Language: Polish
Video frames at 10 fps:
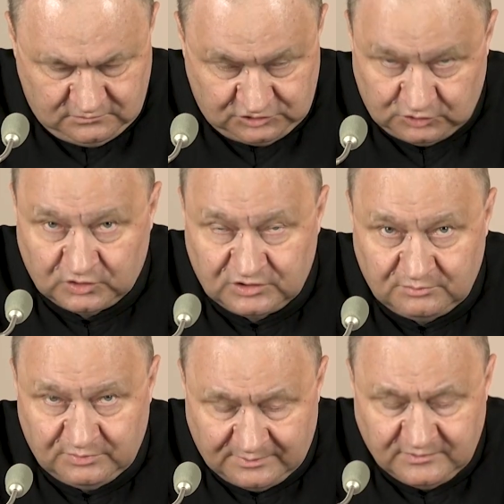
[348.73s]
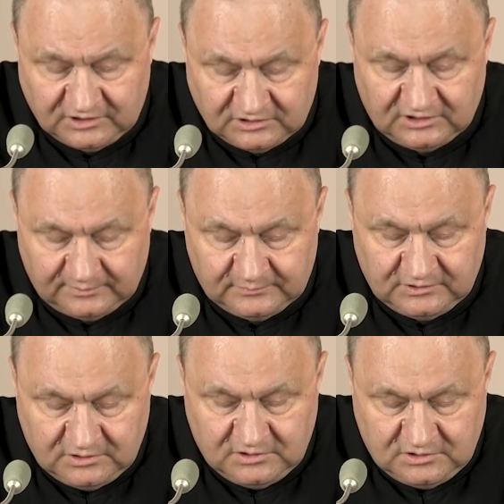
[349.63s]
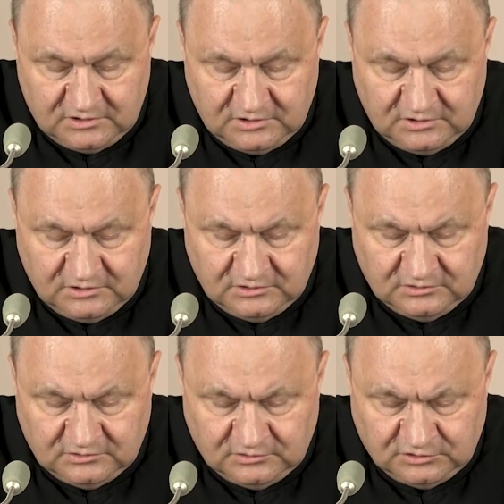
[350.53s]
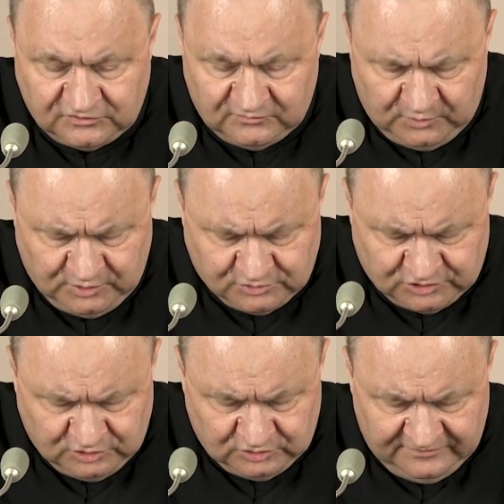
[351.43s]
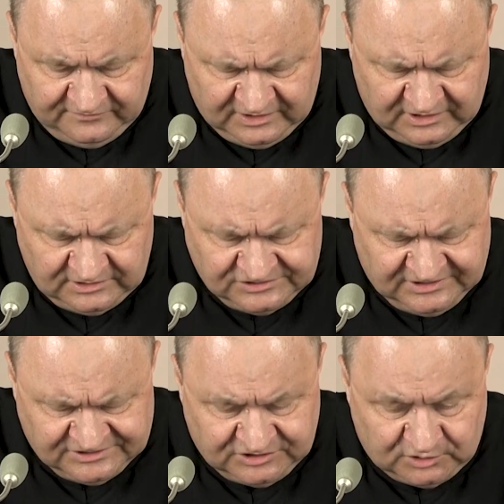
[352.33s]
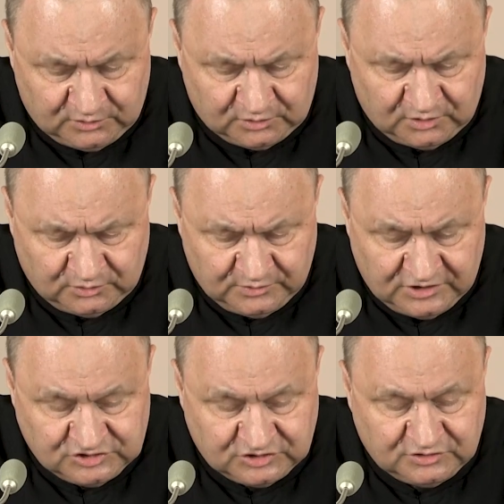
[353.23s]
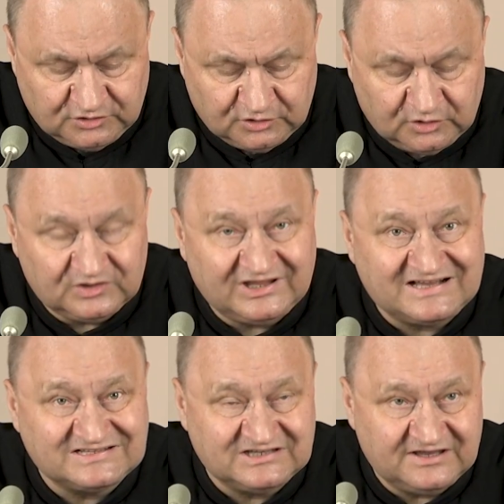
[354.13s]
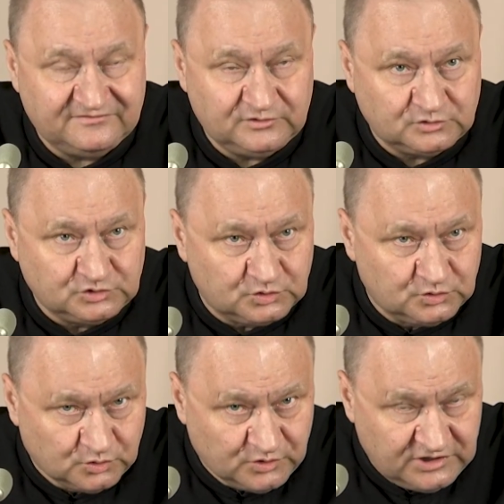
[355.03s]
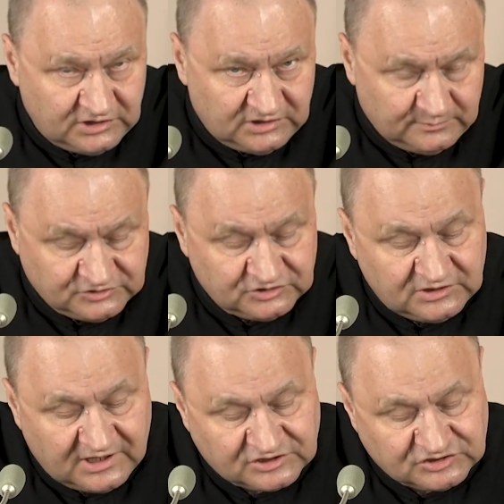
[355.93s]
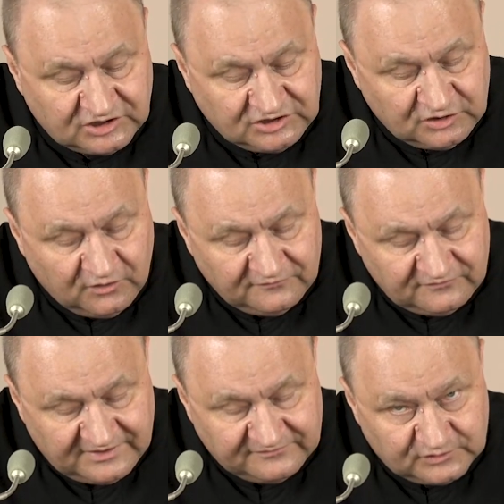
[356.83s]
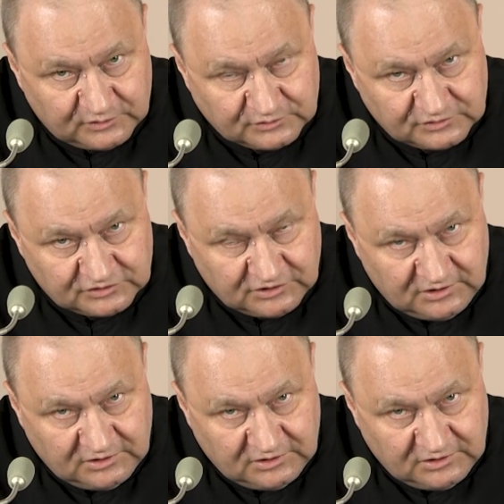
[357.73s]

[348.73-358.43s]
Czy o tym pamiętam? Czy w moim życiu ewangelizacja dokonuje się tylko na zewnątrz, ku innym, czy także i do wewnątrz?